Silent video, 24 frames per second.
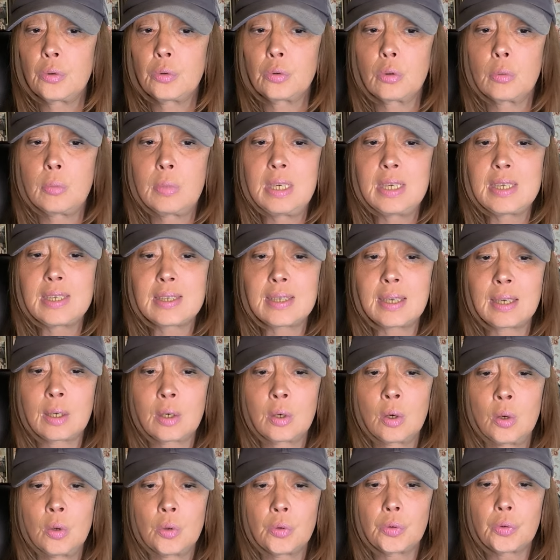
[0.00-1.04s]

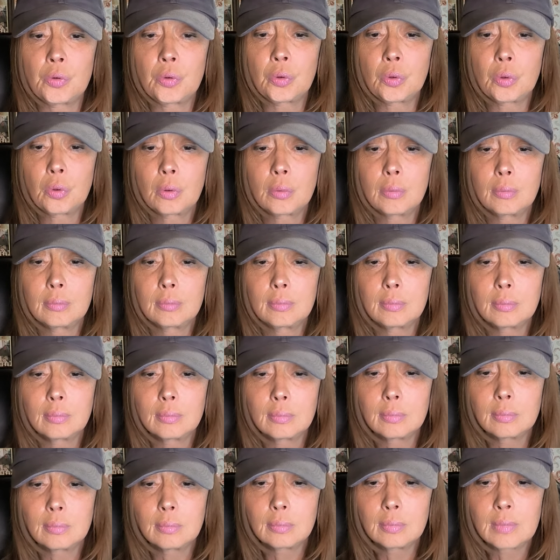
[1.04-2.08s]
2050.
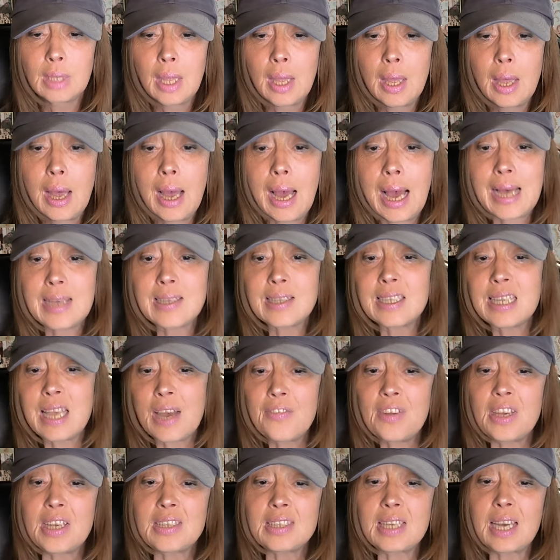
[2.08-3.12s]
Ah, c'est
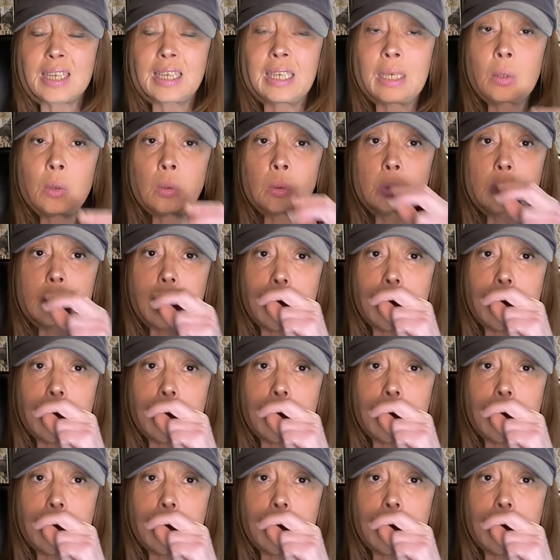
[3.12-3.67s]
avec ça qu'ils comptent